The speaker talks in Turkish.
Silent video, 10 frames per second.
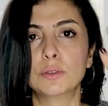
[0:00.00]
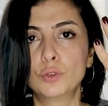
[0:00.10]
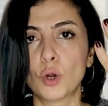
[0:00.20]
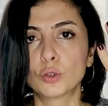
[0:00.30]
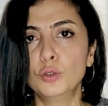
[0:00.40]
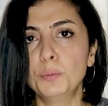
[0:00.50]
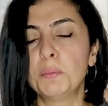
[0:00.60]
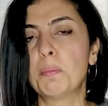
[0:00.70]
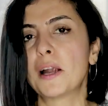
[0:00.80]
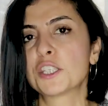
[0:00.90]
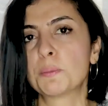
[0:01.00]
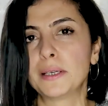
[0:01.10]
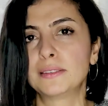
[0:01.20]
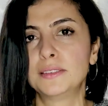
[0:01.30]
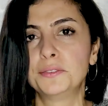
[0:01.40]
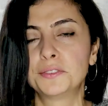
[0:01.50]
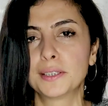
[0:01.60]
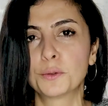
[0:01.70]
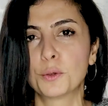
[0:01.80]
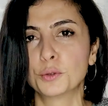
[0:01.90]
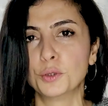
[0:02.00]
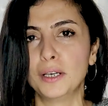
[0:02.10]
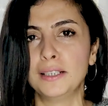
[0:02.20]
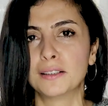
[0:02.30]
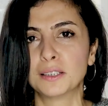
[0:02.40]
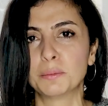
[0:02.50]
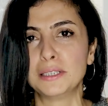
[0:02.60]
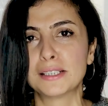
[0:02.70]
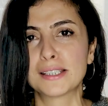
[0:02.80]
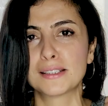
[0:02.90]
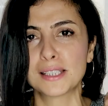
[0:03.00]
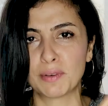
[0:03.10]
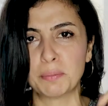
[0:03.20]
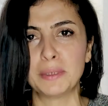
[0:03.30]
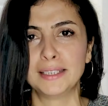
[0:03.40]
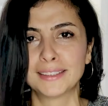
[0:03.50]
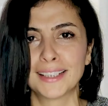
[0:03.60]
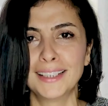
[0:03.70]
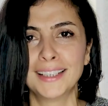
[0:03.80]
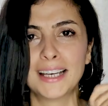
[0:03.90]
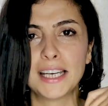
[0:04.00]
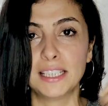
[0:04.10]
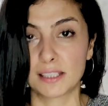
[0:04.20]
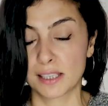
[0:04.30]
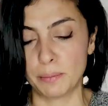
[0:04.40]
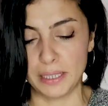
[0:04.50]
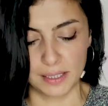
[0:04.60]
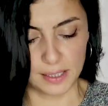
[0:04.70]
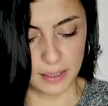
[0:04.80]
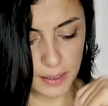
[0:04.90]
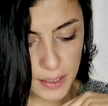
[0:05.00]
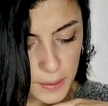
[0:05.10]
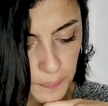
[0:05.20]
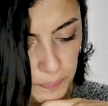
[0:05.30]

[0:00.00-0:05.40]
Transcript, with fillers: dörtlü bir perspektifte konuyu ele alabilirsiniz ve birlikte yazabilirsiniz.